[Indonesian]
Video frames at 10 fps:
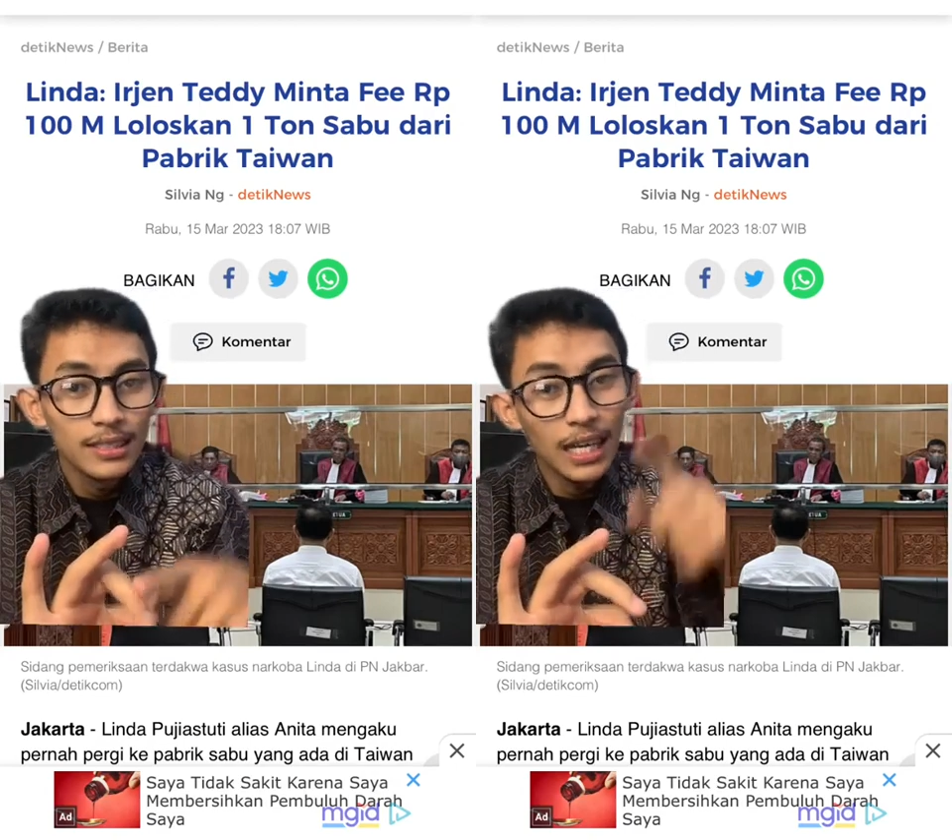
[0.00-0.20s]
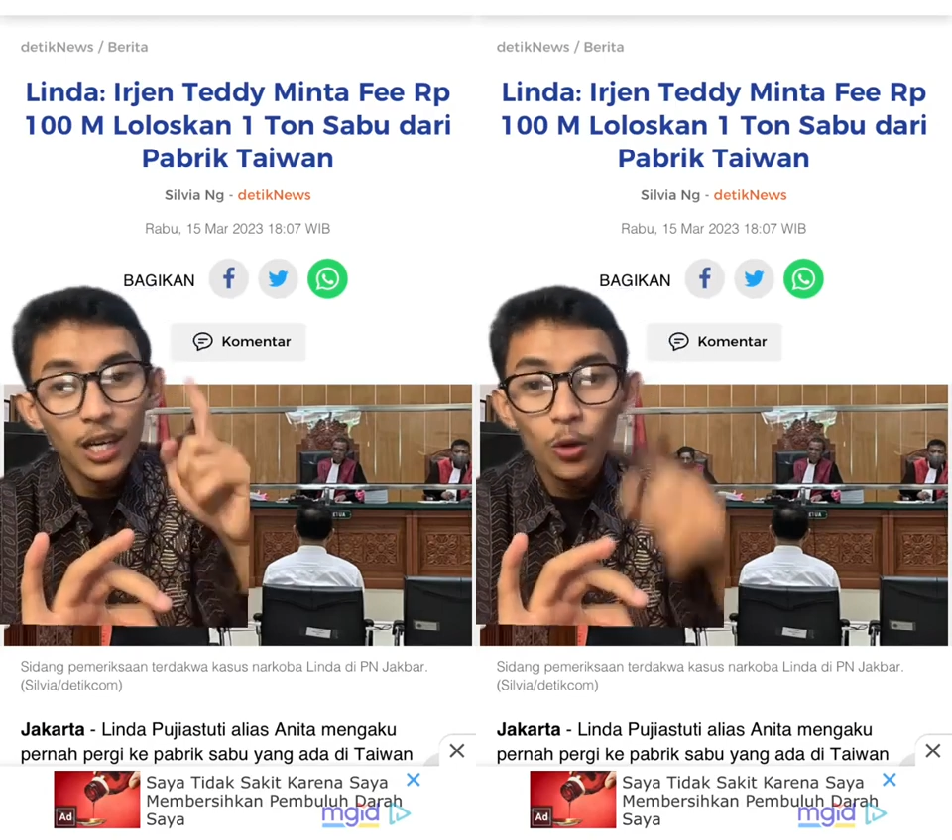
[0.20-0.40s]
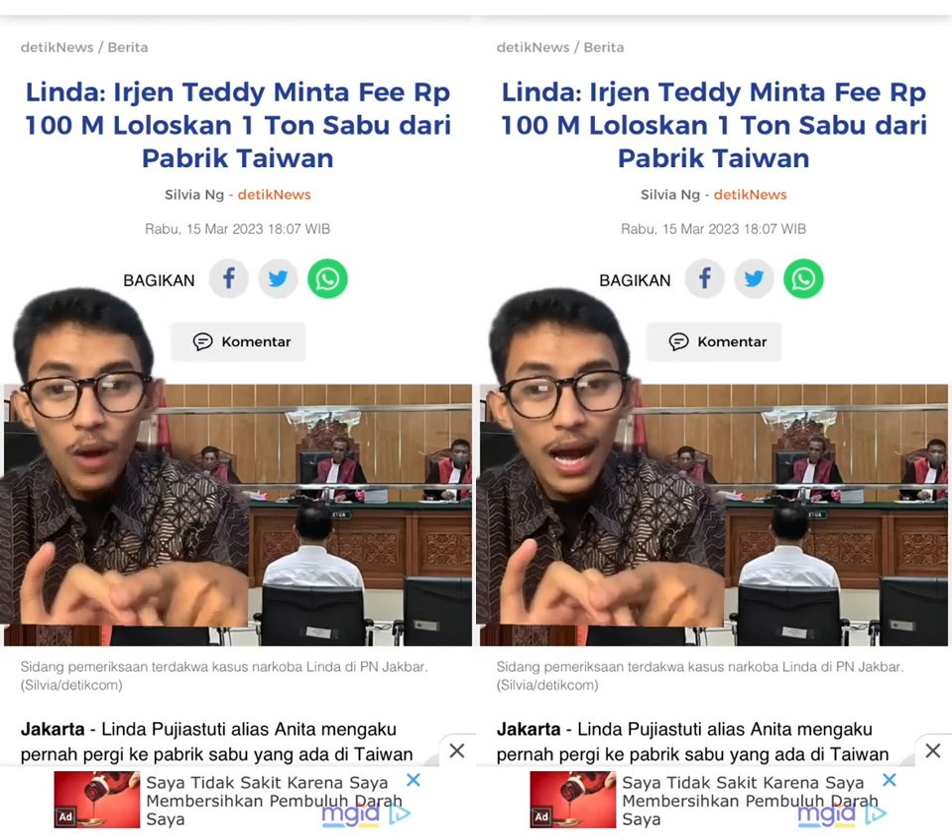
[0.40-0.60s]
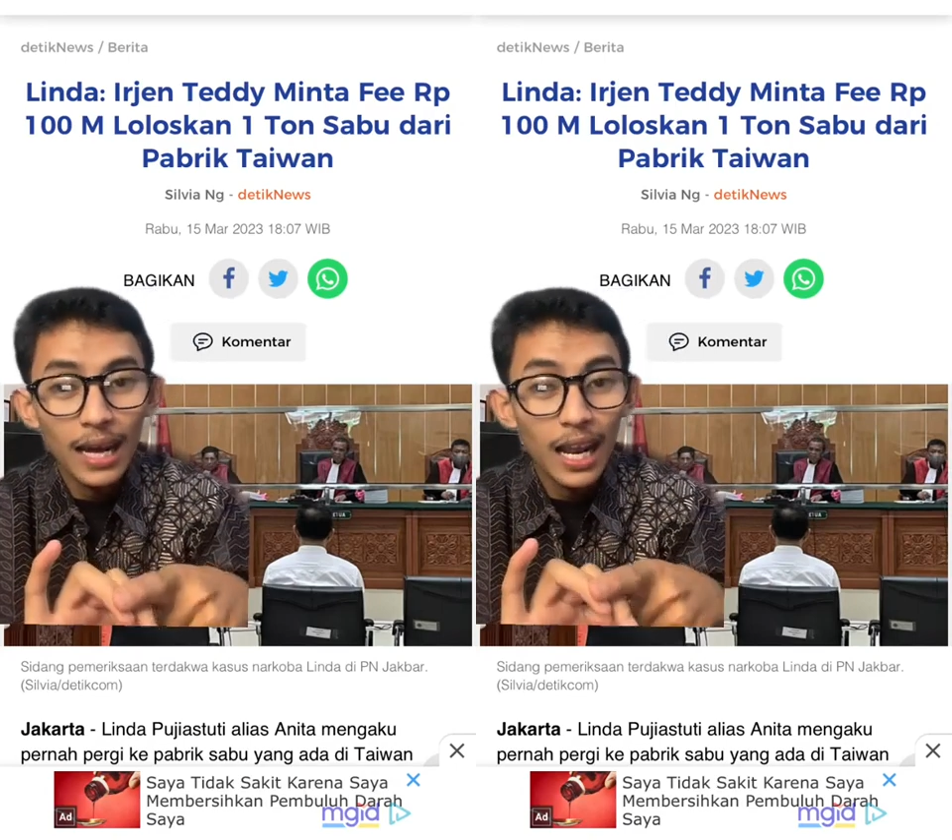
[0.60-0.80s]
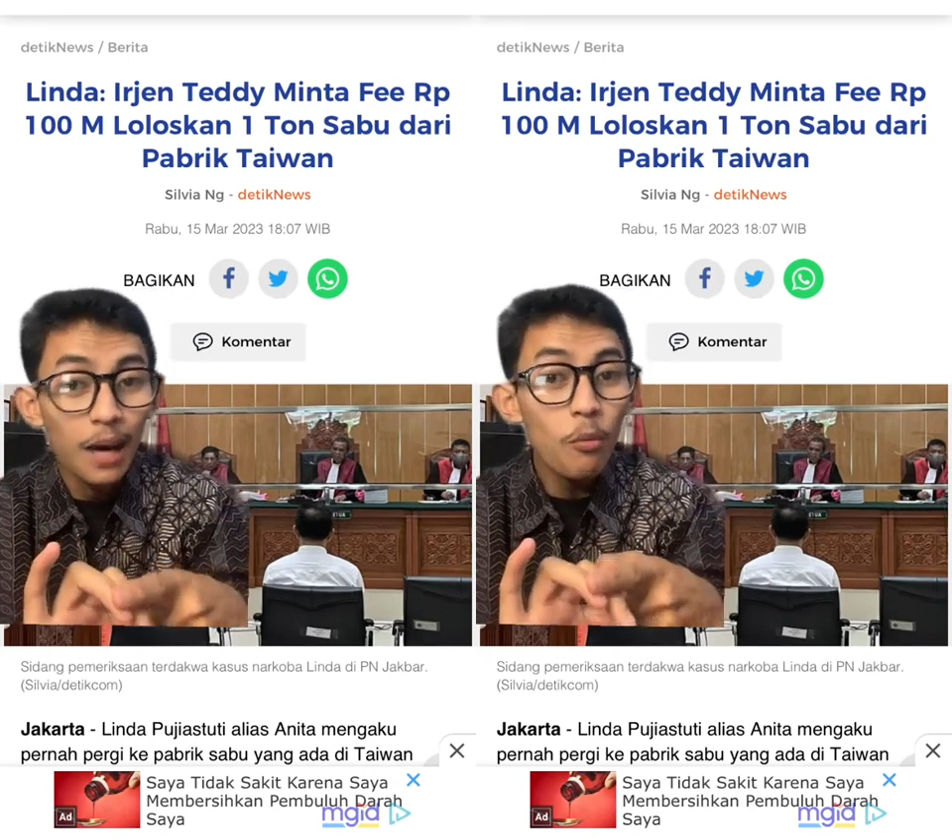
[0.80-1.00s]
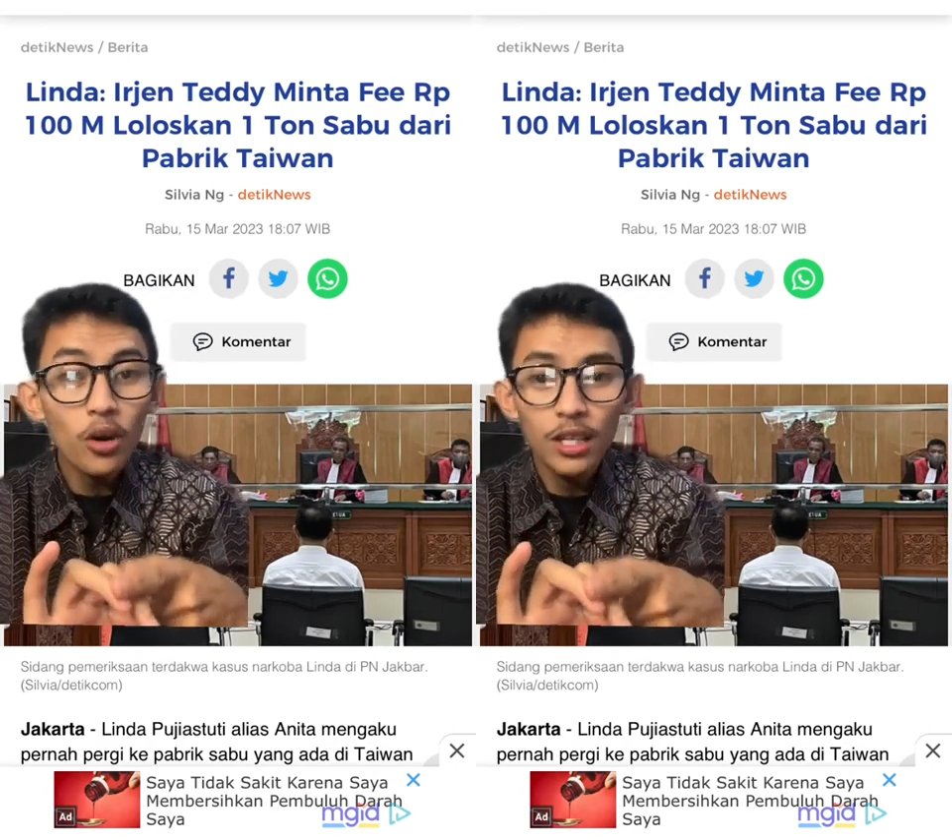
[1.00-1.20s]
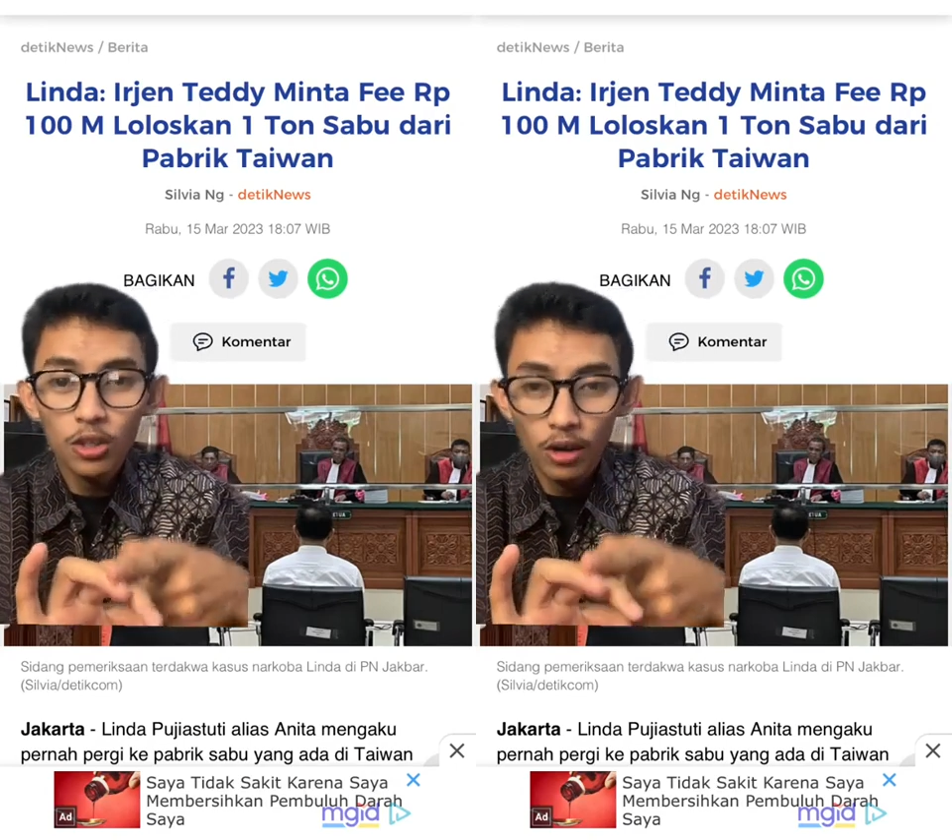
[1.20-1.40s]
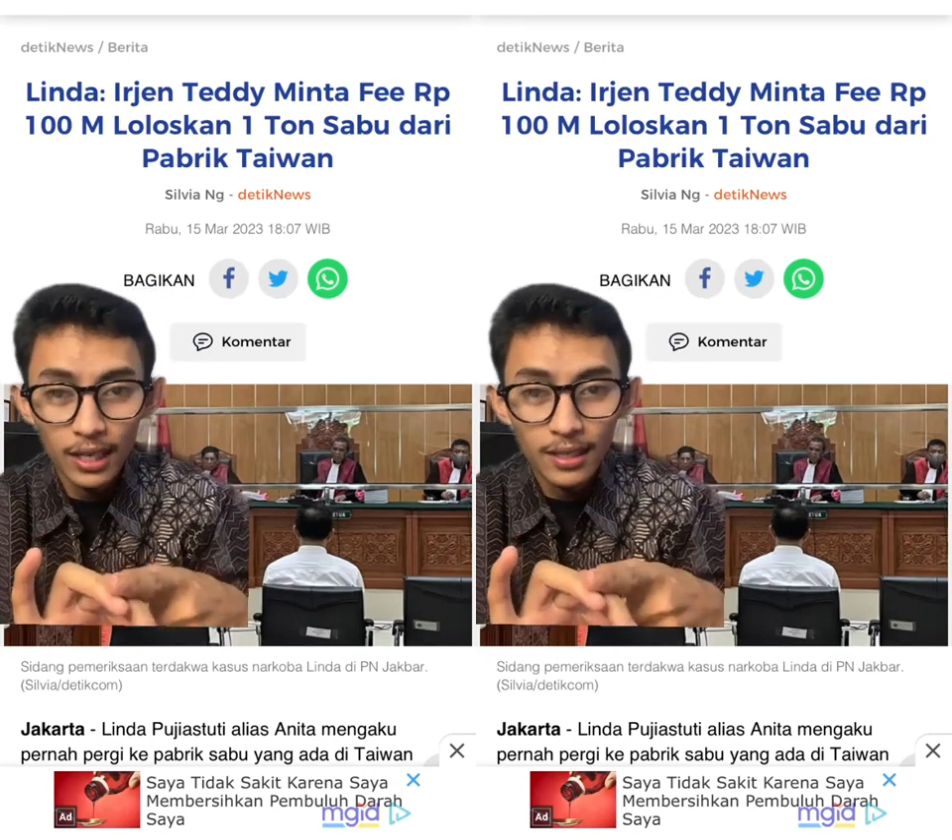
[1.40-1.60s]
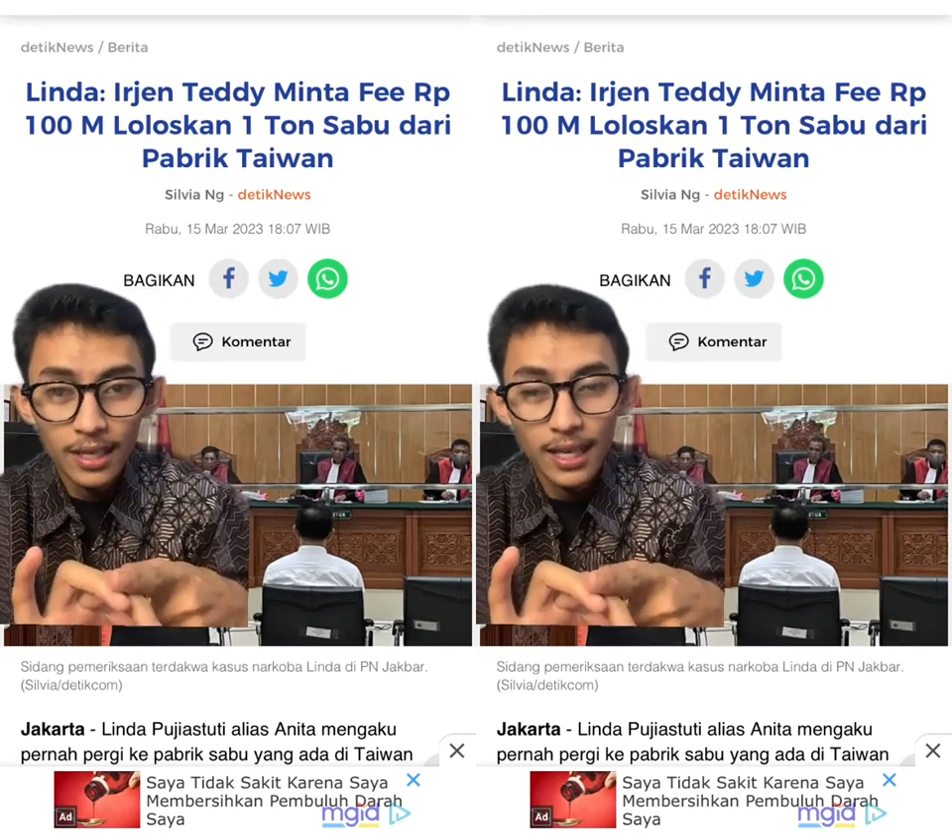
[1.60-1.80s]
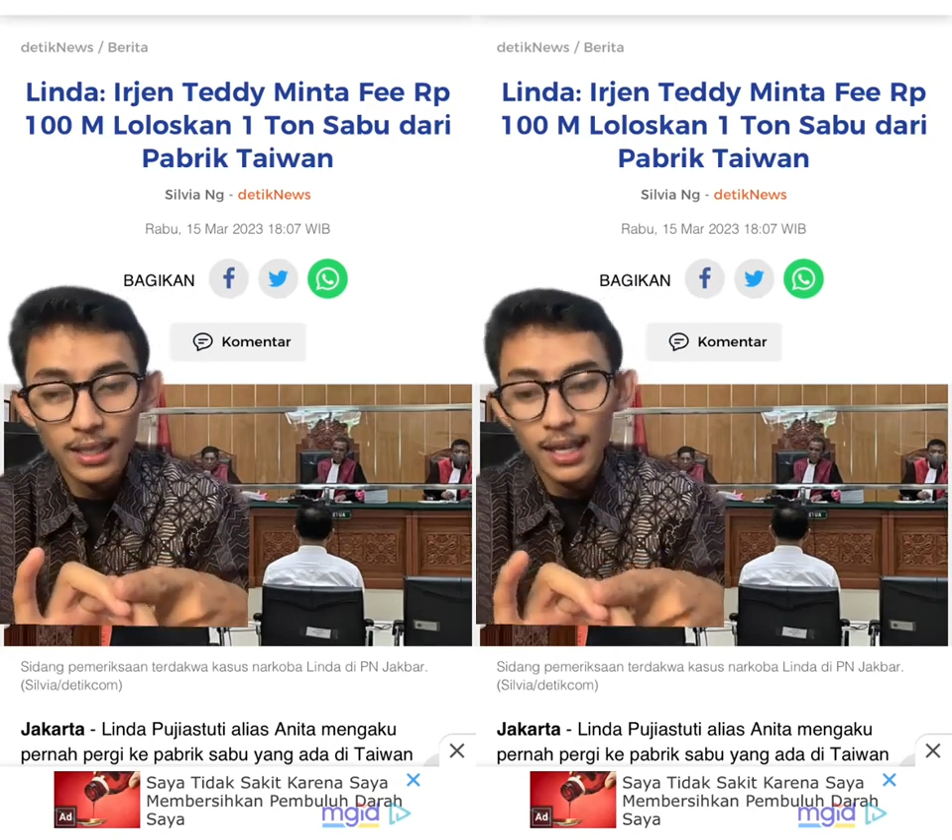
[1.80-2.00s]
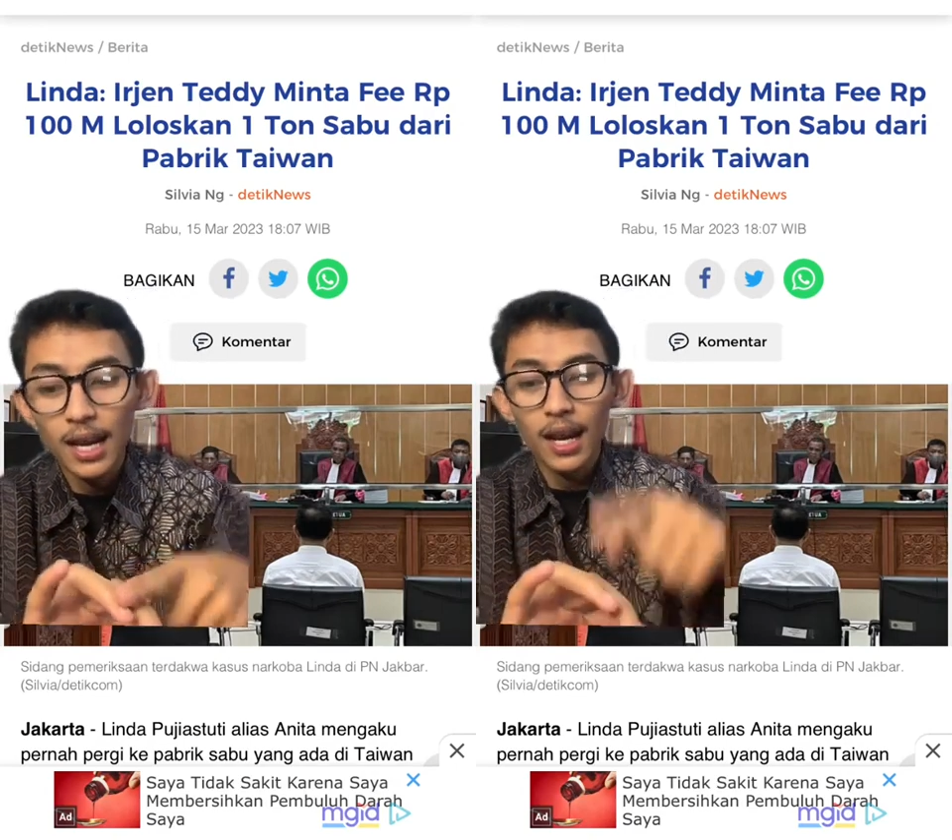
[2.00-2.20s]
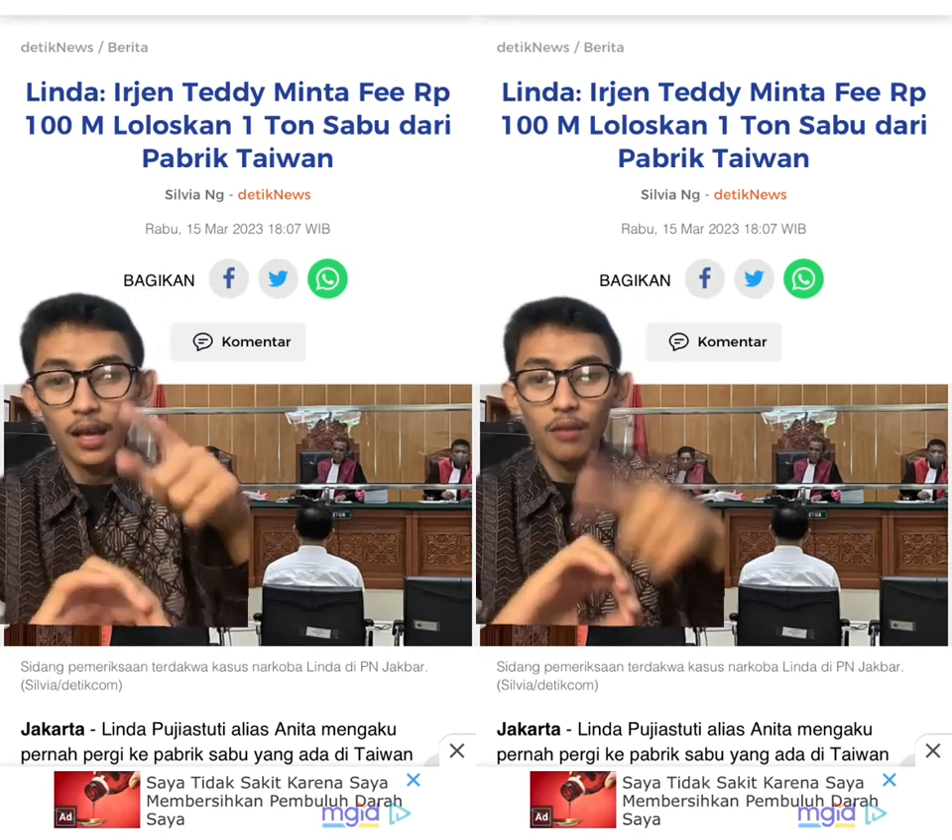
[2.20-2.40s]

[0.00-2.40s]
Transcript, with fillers: yang kedua adalah monitoring, dan yang ketiga adalah